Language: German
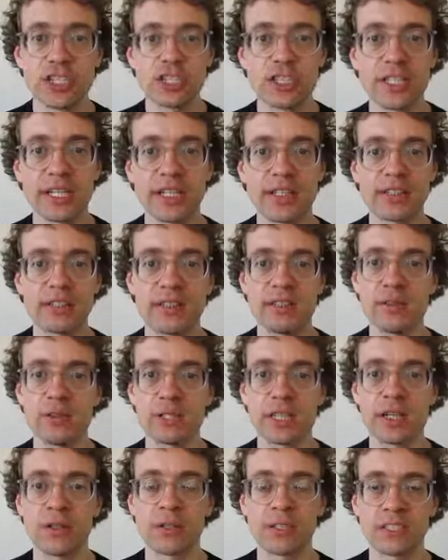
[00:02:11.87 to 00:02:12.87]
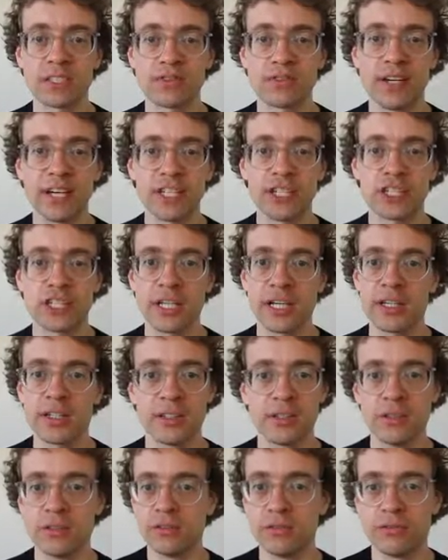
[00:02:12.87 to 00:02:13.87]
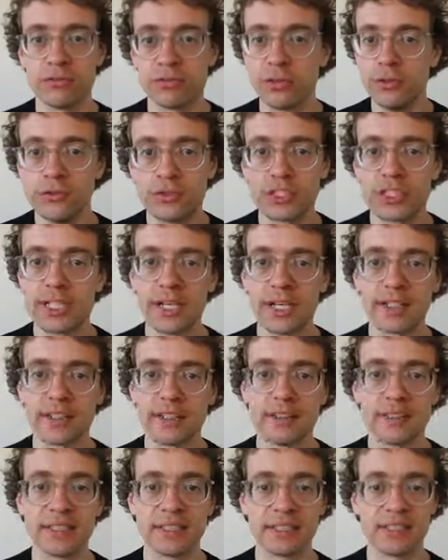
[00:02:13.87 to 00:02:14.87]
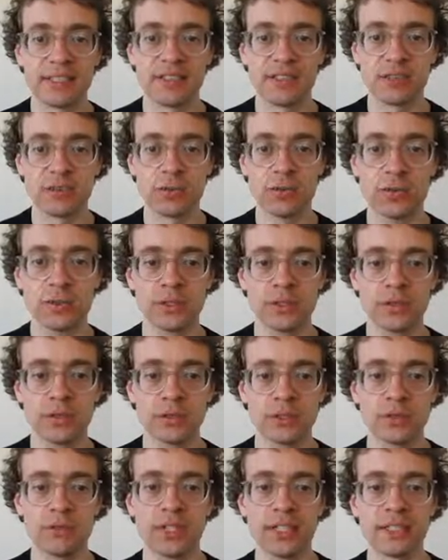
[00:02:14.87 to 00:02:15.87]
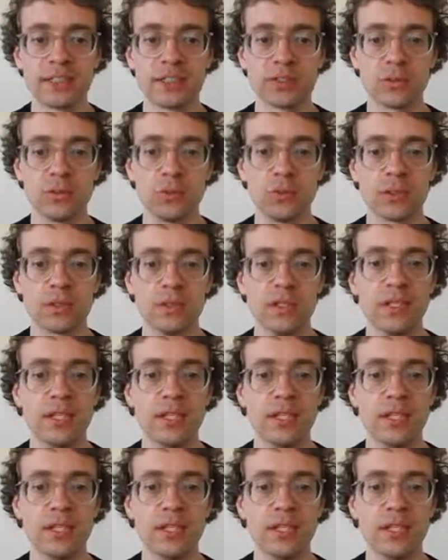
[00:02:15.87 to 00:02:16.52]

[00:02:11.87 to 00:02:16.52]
Sterne oder auch in zwei Sterne, fünf Sterne, Rezensionen und so weiter suchen.